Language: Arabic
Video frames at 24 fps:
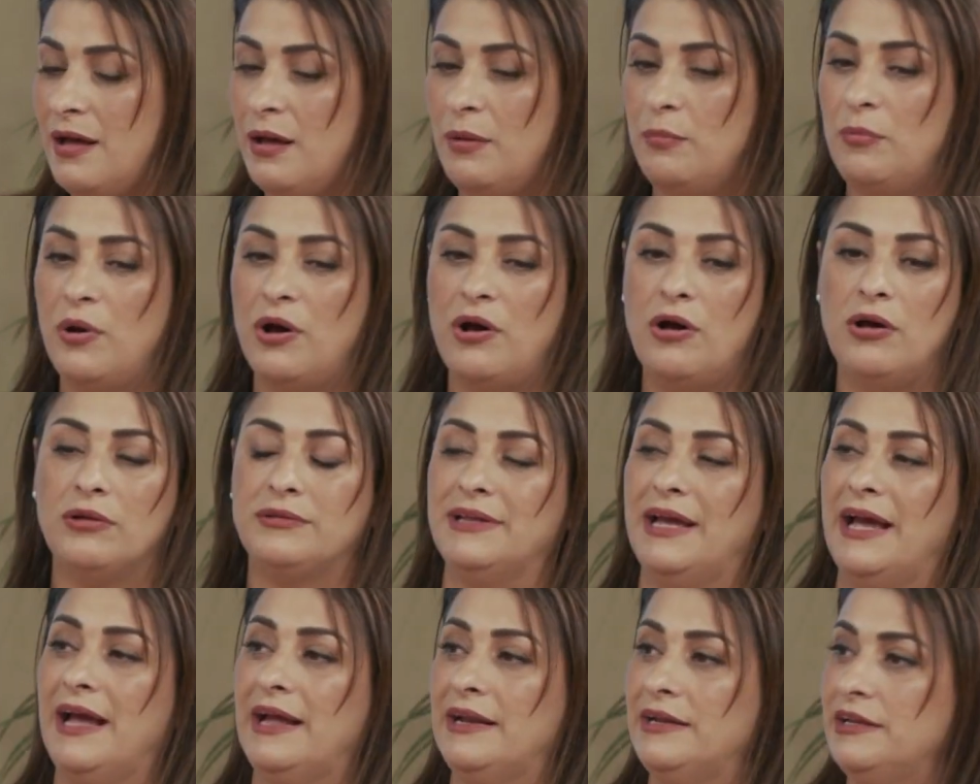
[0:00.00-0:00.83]

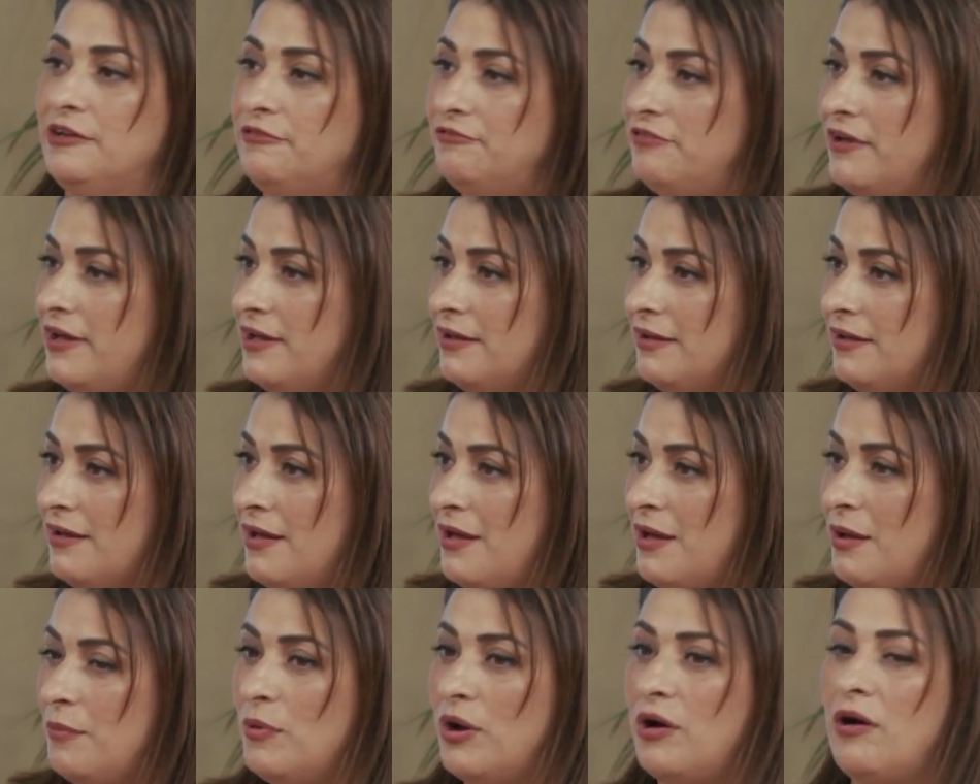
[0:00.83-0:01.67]
مقاطع عنيفة
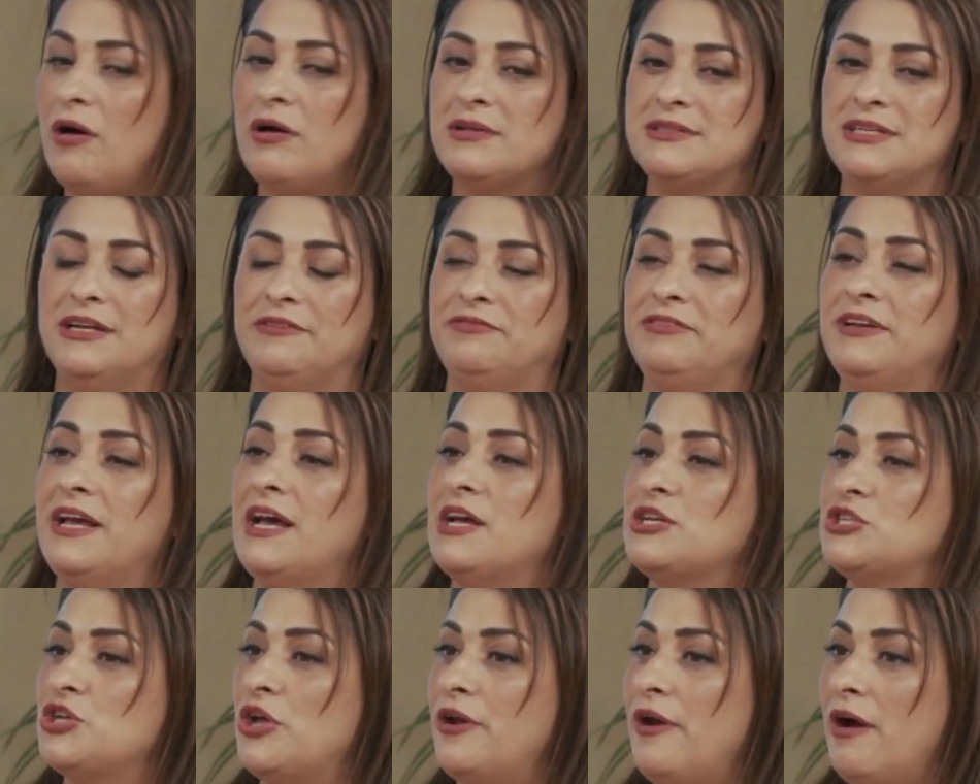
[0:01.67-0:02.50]
مقاطع فيها
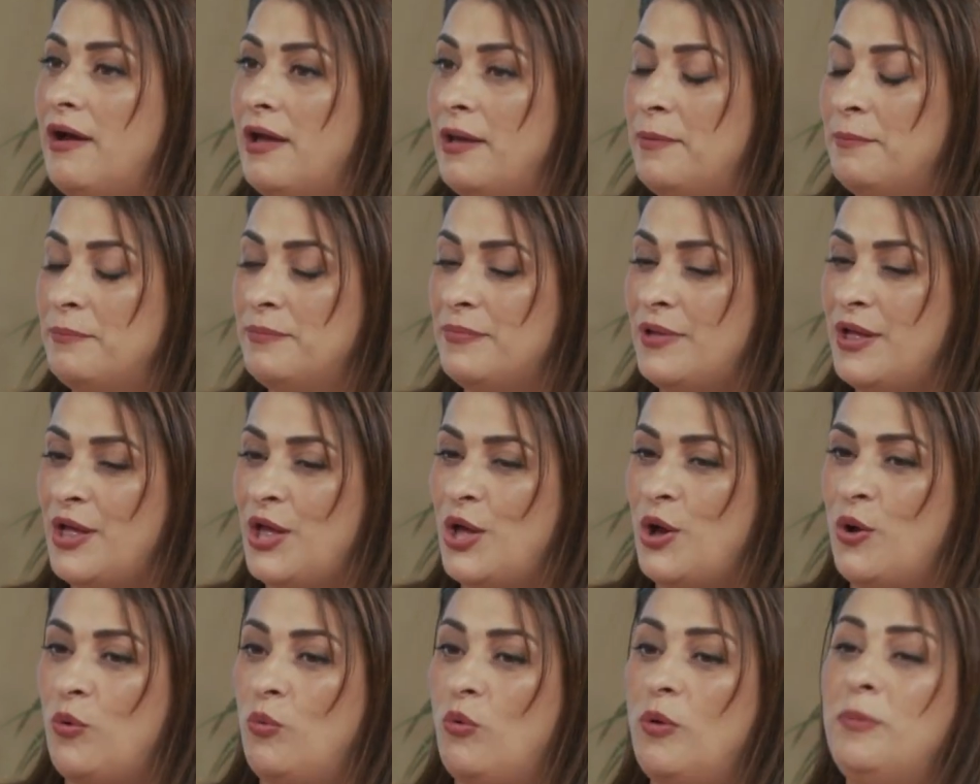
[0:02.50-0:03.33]
جرائم
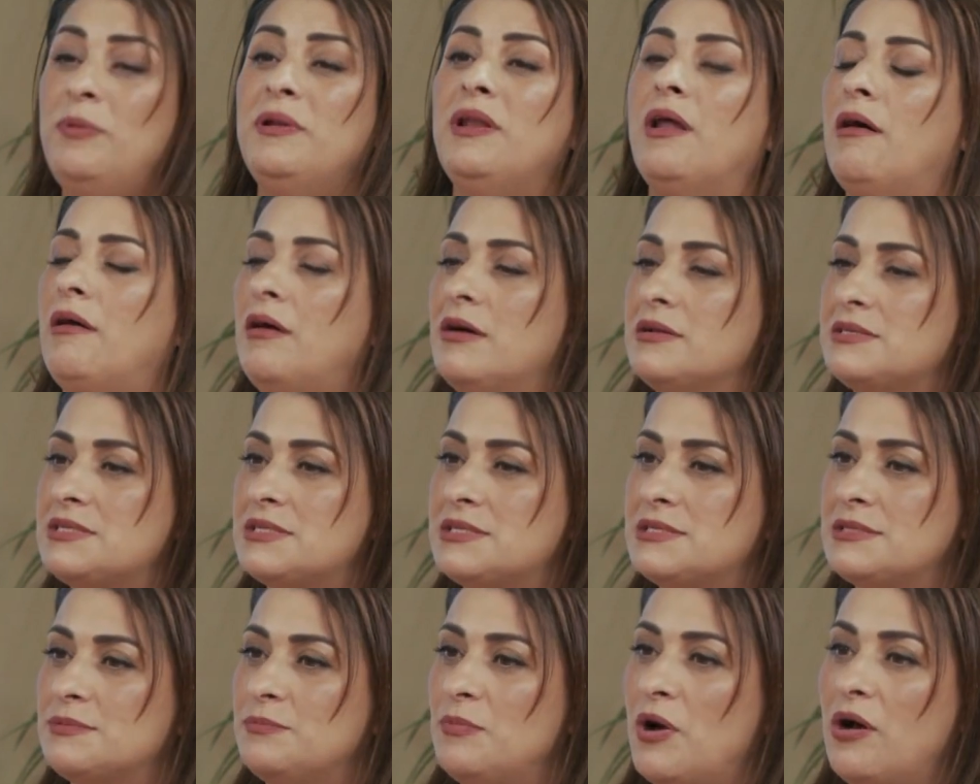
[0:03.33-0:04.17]

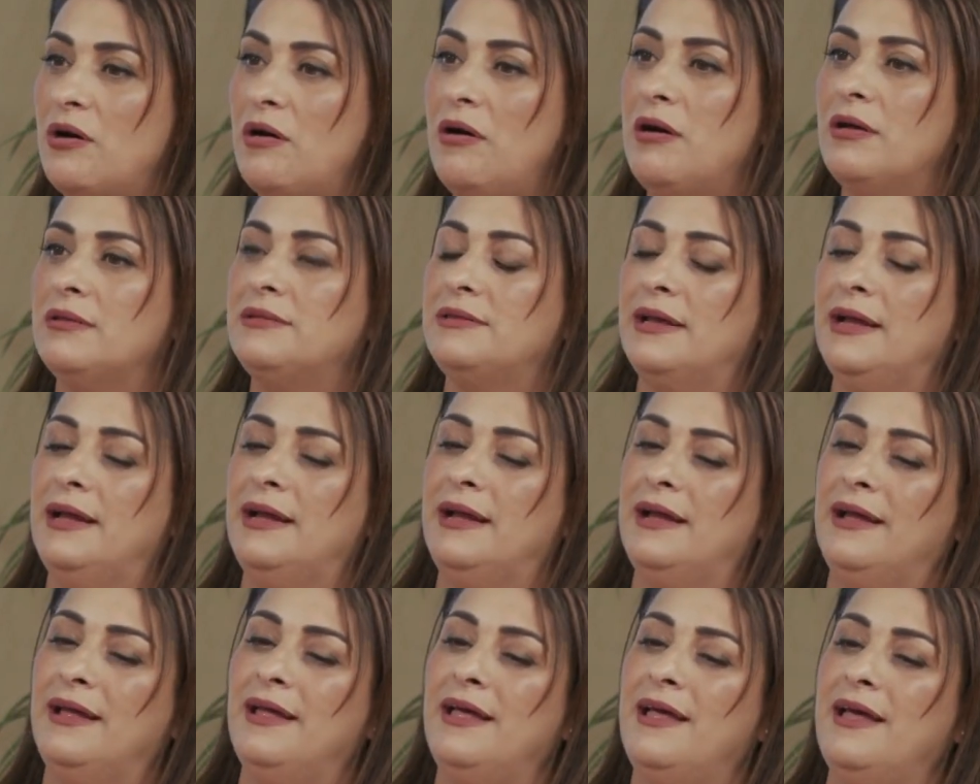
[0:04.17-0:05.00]
وبالأخص مقاطع
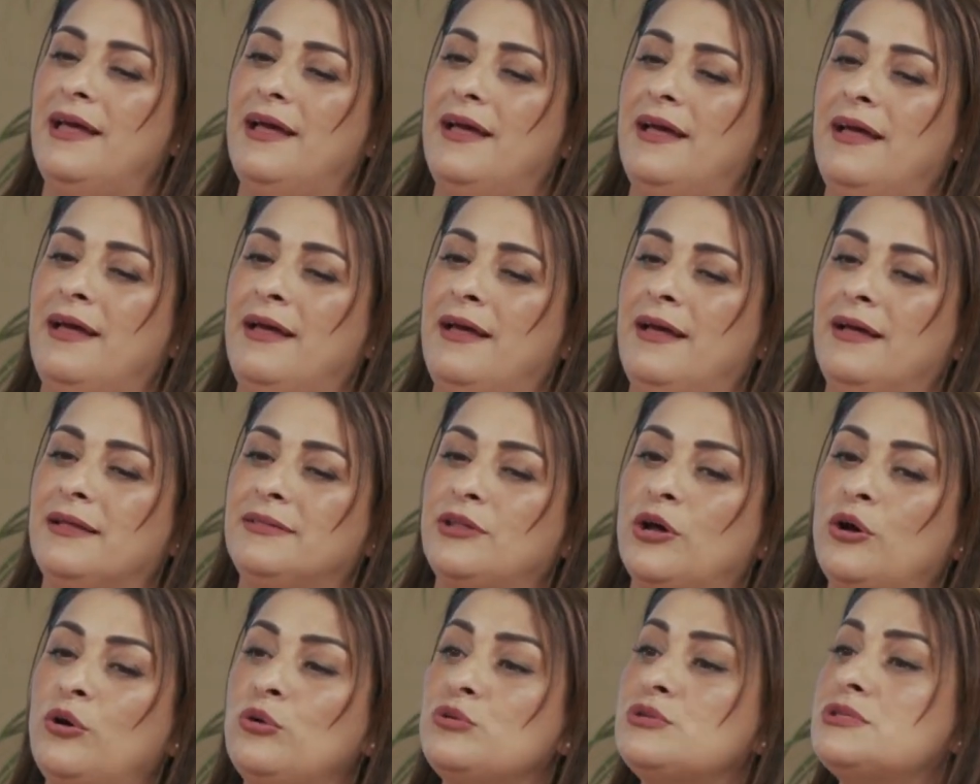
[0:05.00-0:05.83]
آه،
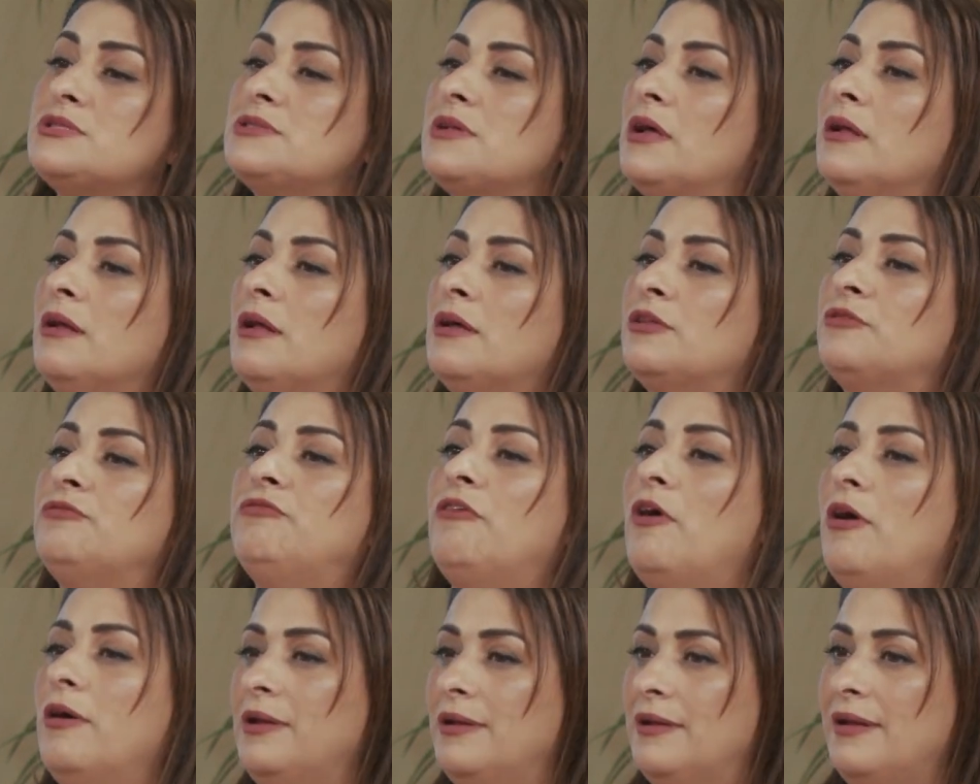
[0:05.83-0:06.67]
تخص
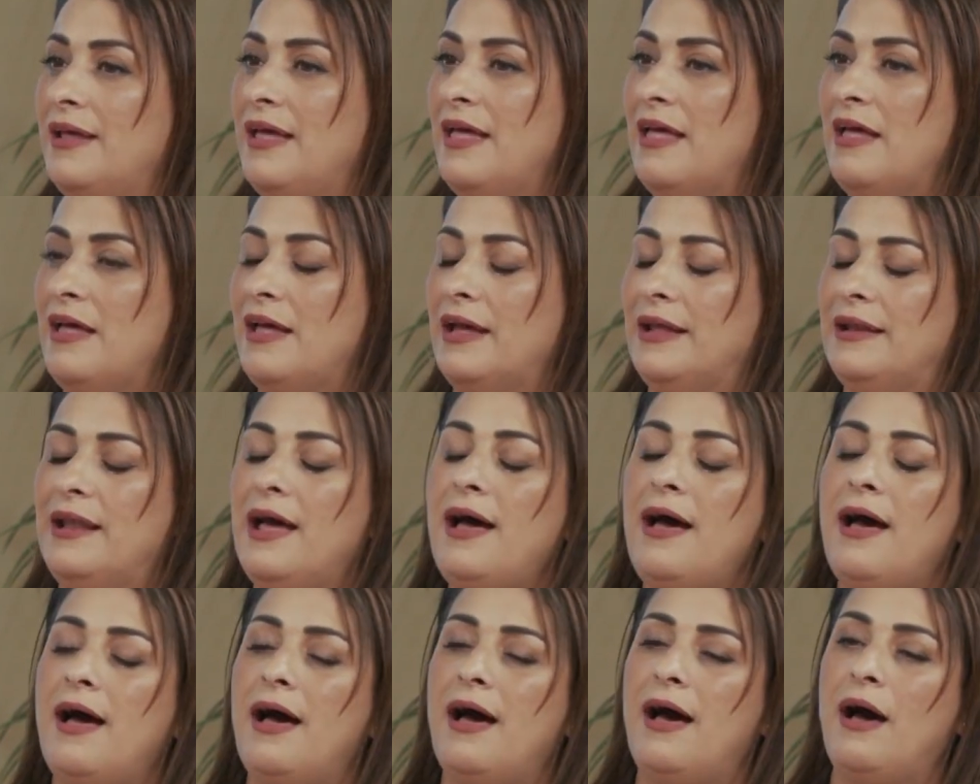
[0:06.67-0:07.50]
الأطفال
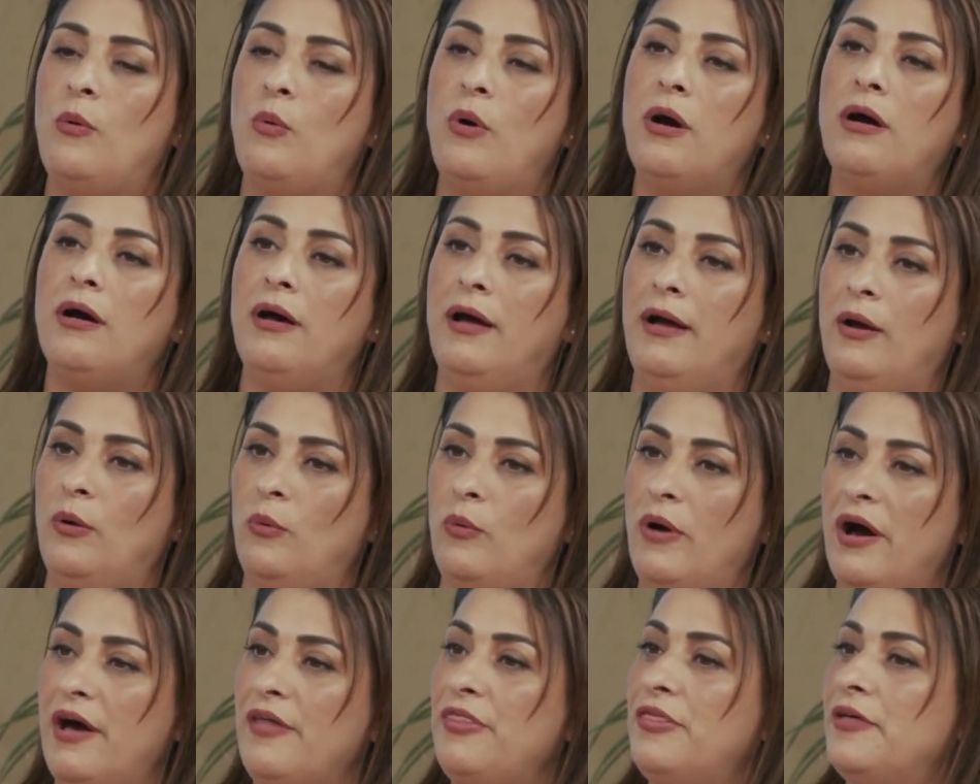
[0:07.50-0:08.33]
لها وقع
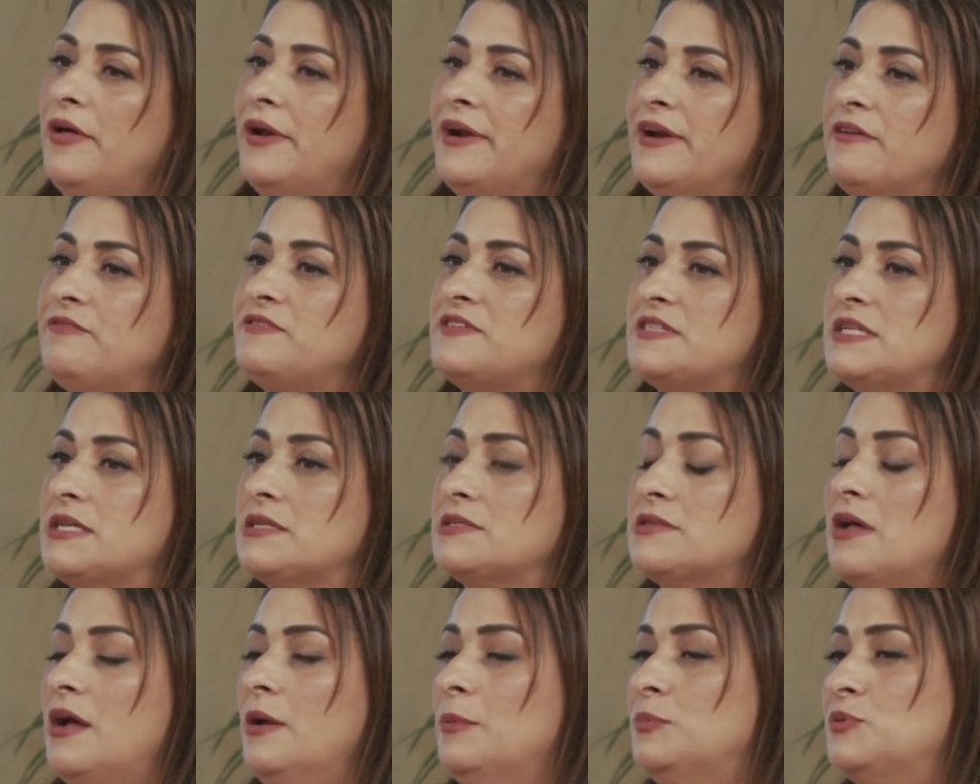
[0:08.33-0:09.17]
وأثر نفسي
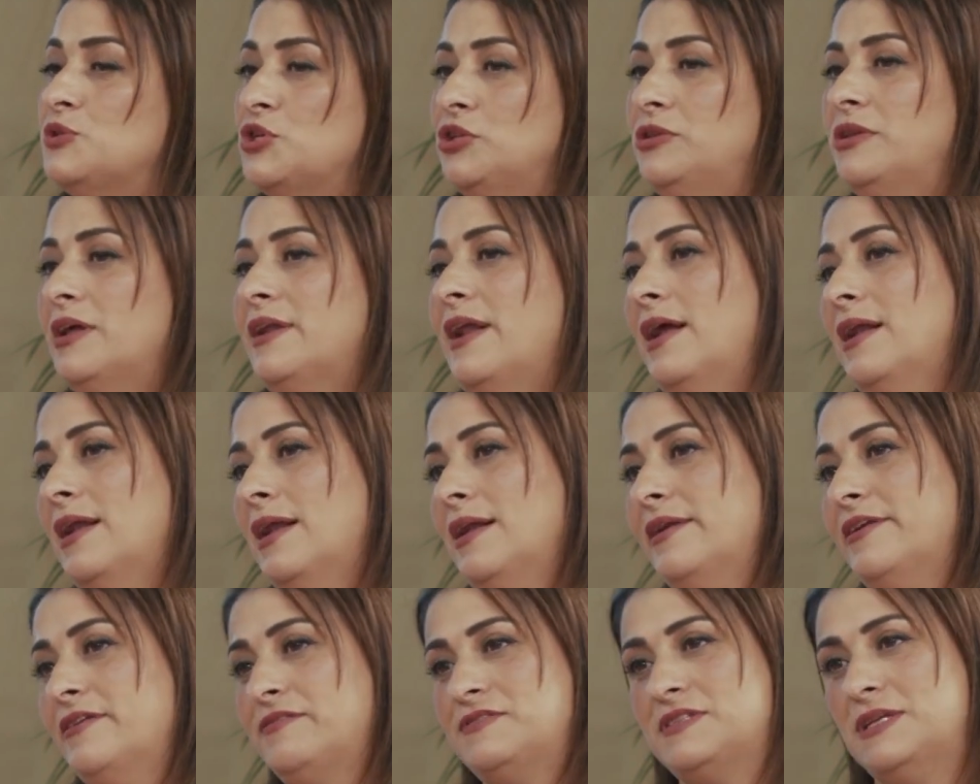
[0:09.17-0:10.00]
صعب جدا على
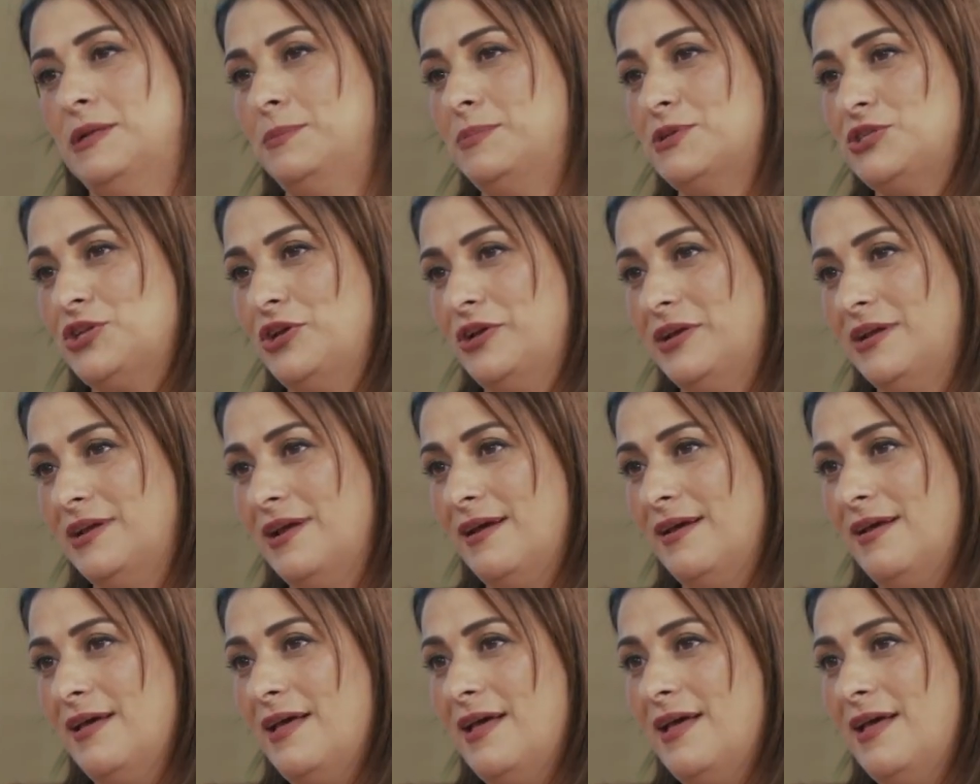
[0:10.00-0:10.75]
النفس البشرية